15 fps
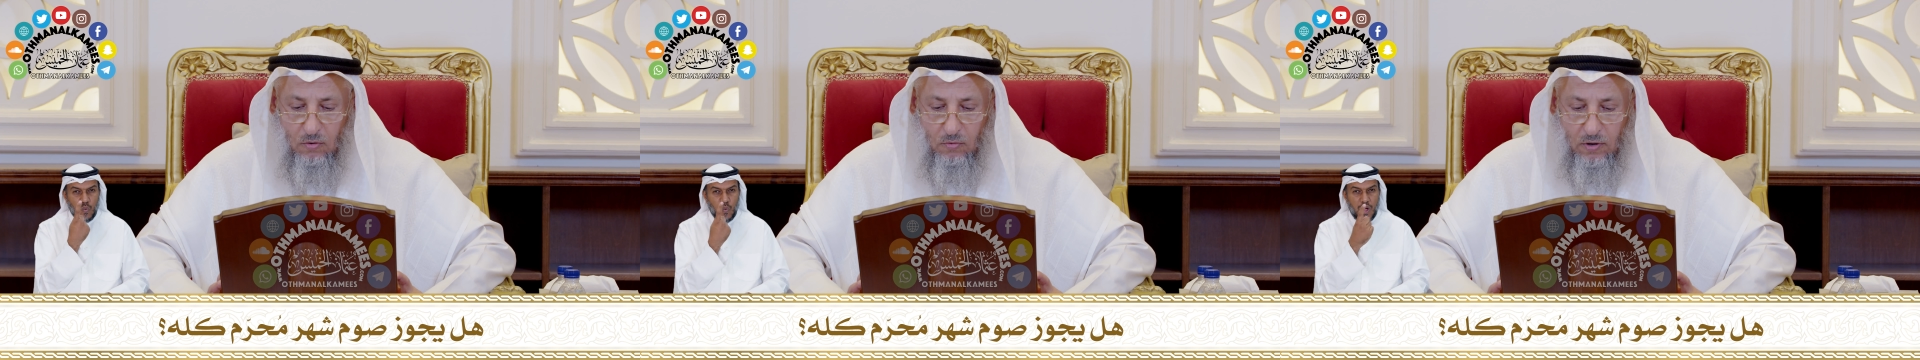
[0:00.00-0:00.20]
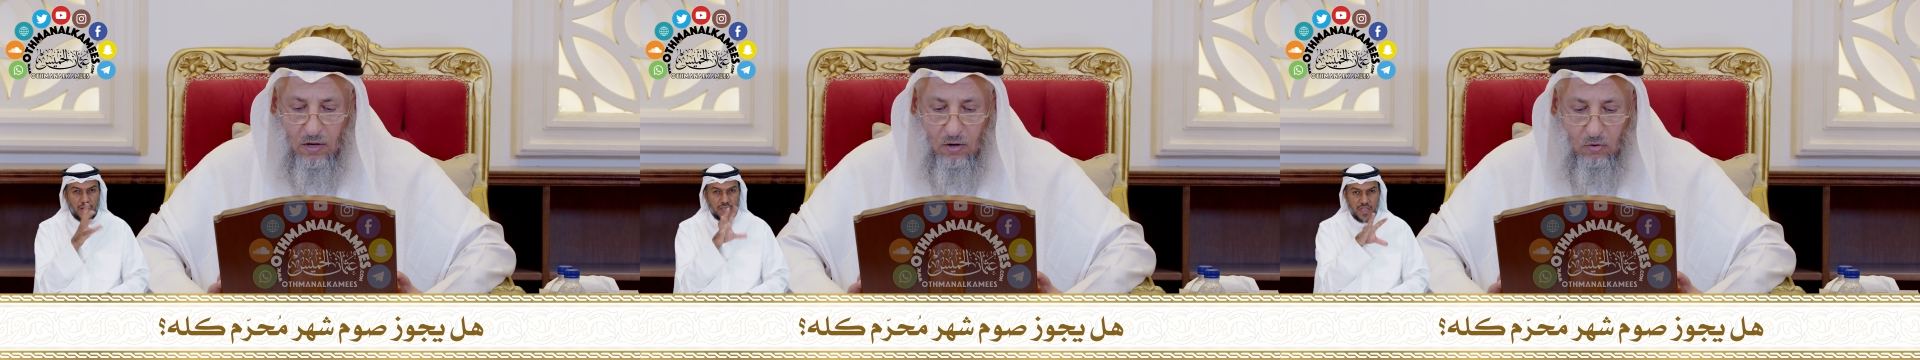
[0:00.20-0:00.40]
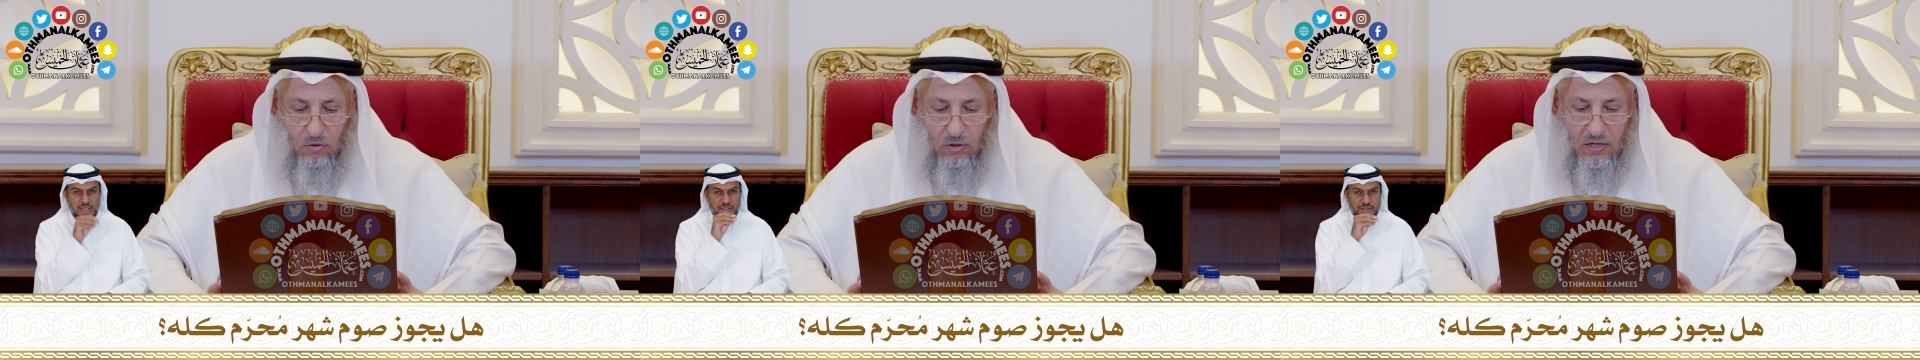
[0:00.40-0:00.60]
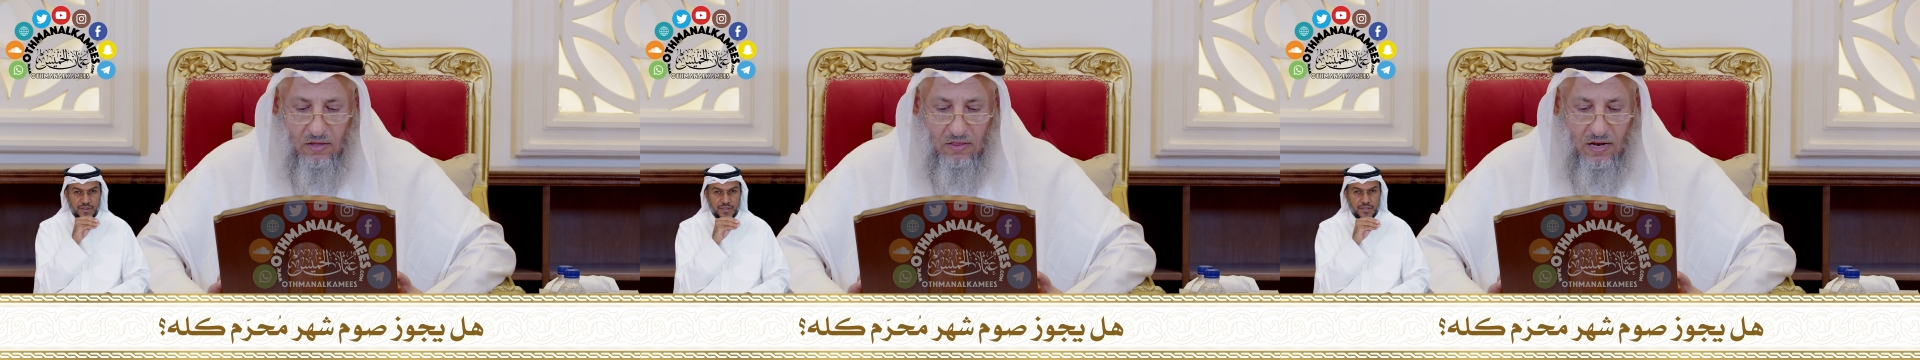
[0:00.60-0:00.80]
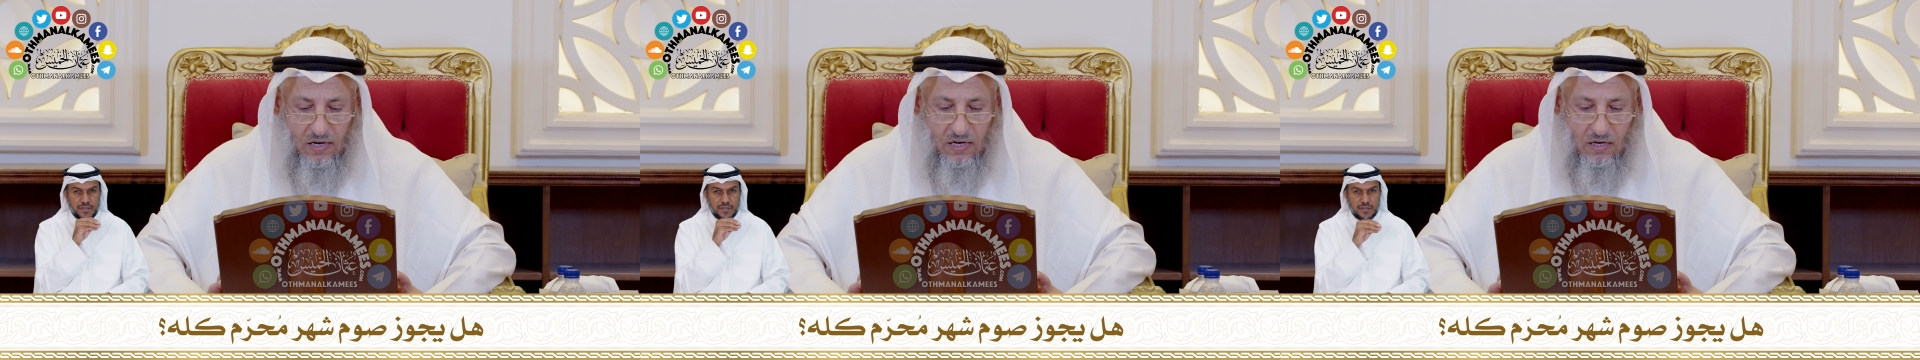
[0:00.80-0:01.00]
ويقول
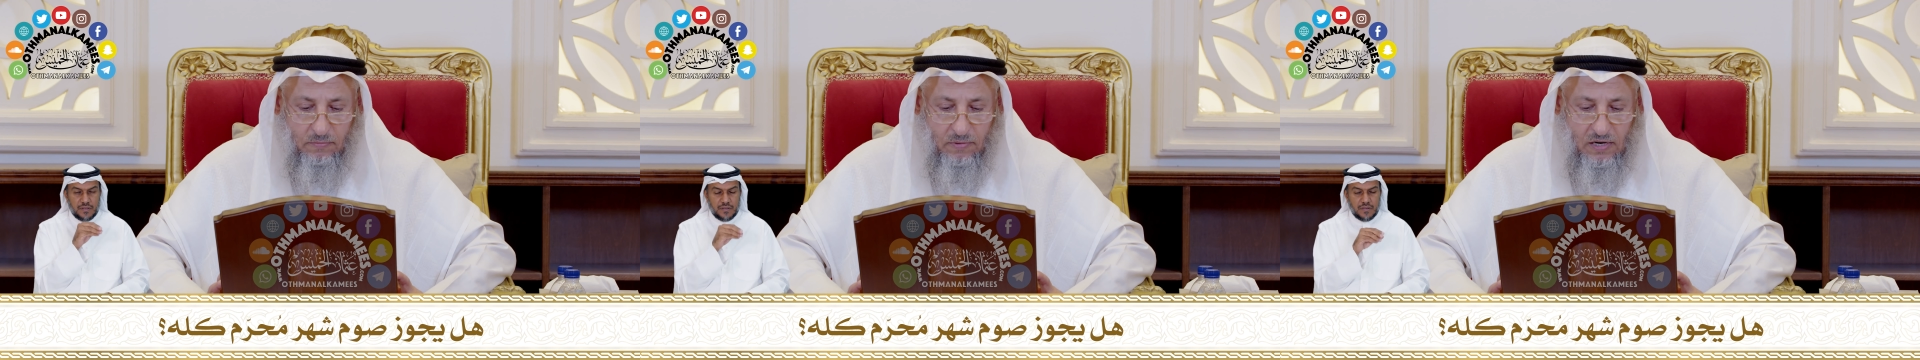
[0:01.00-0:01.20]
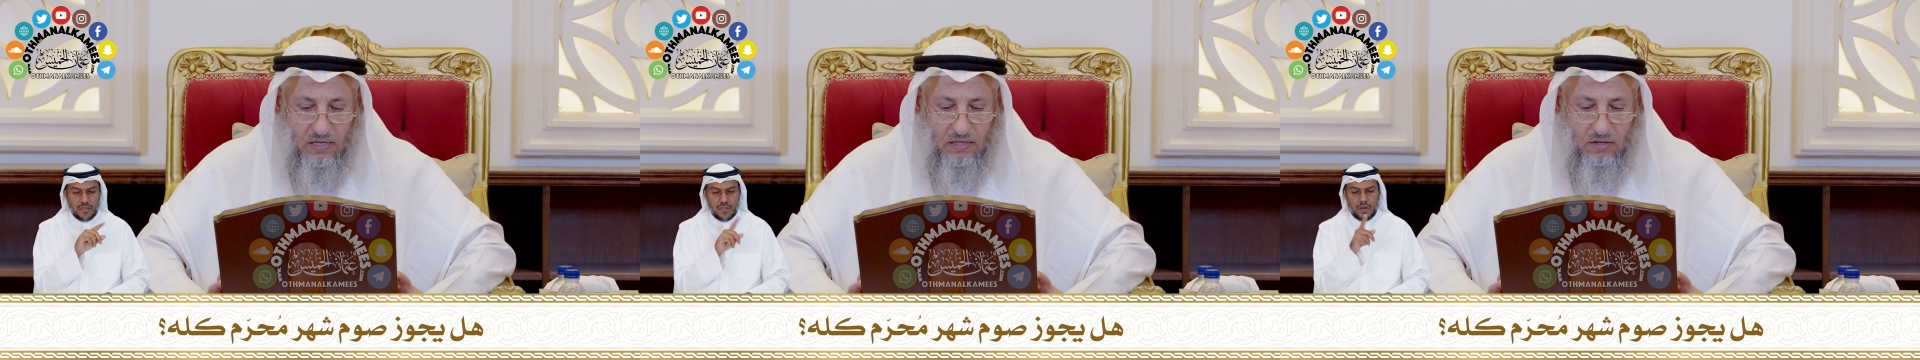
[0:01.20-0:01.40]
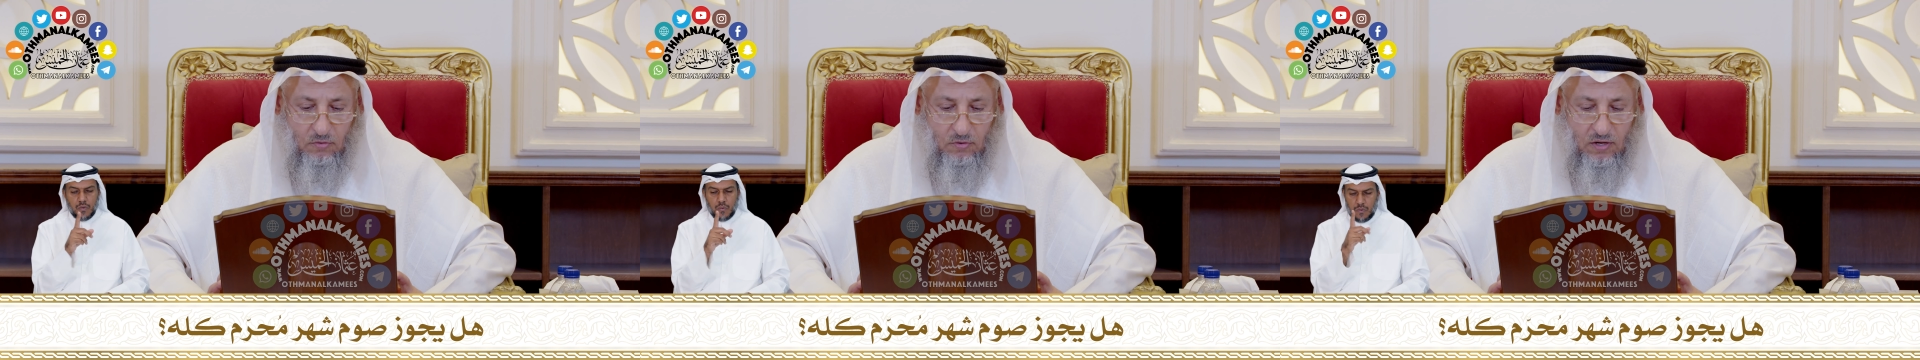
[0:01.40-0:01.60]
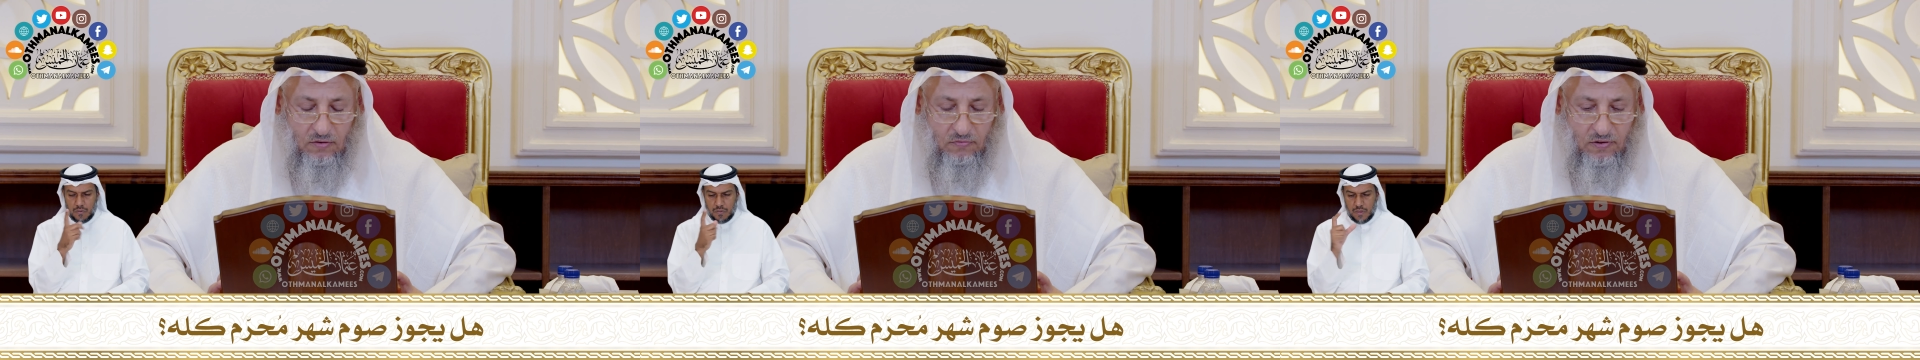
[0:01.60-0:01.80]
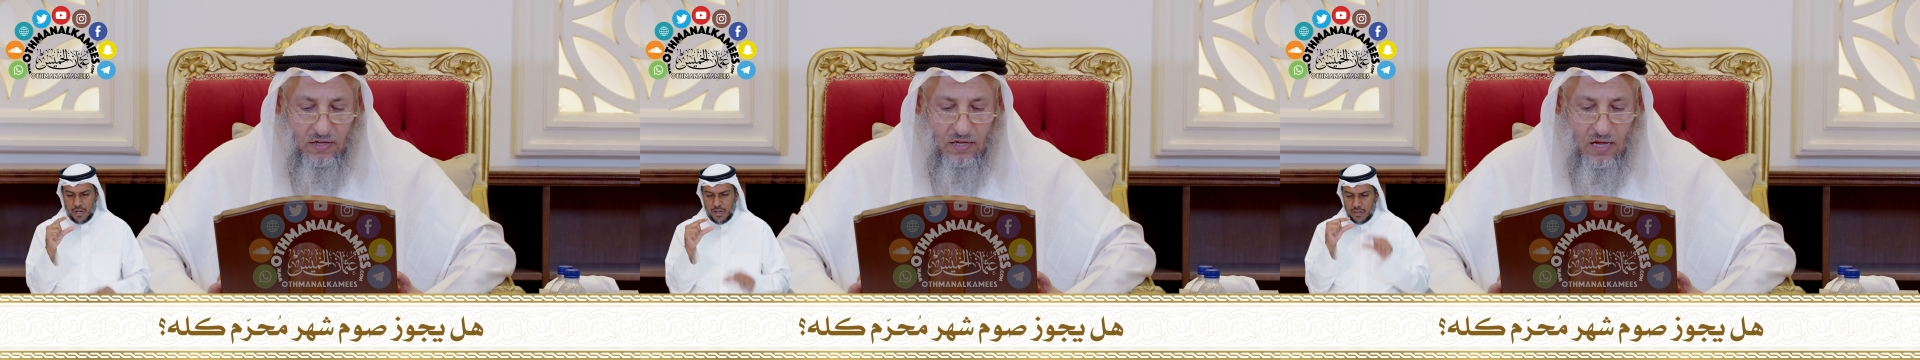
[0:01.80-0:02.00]
كذلك العبادات
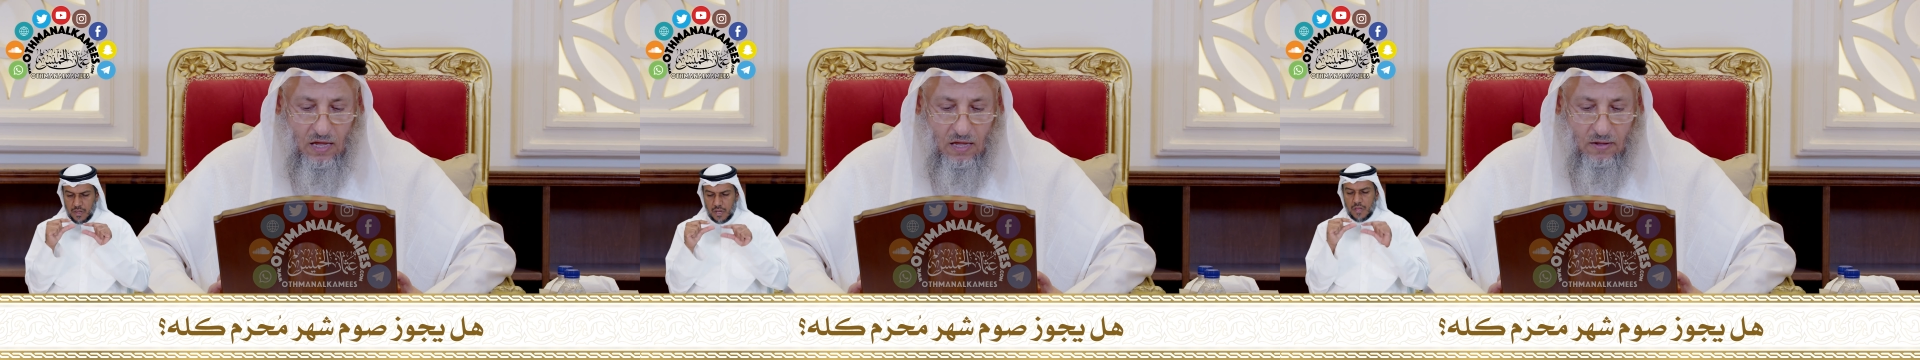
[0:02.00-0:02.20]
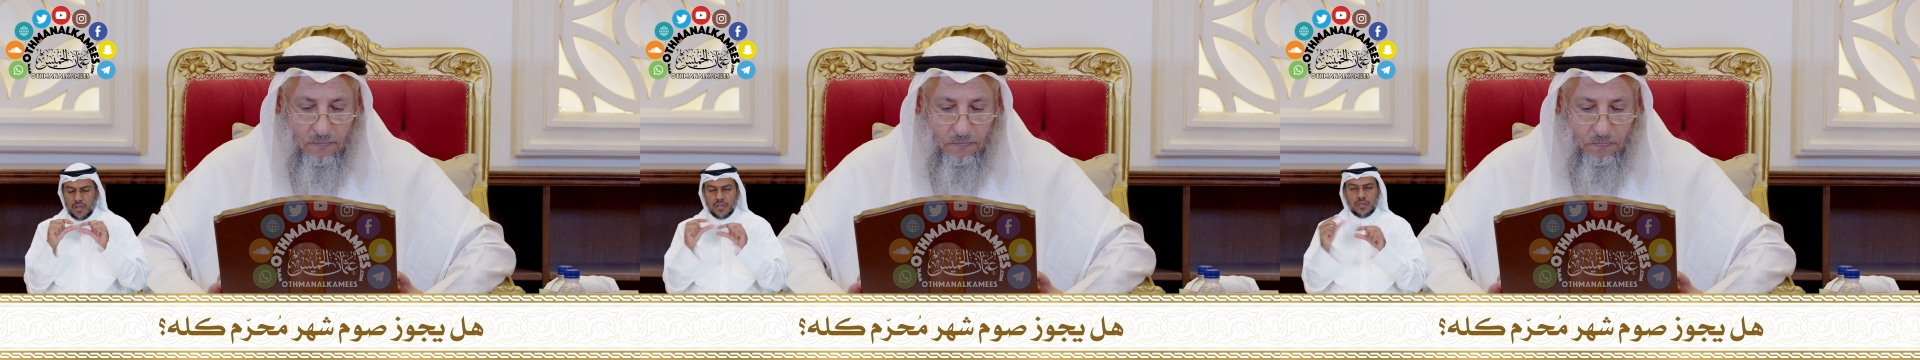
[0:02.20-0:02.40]
التوقيفية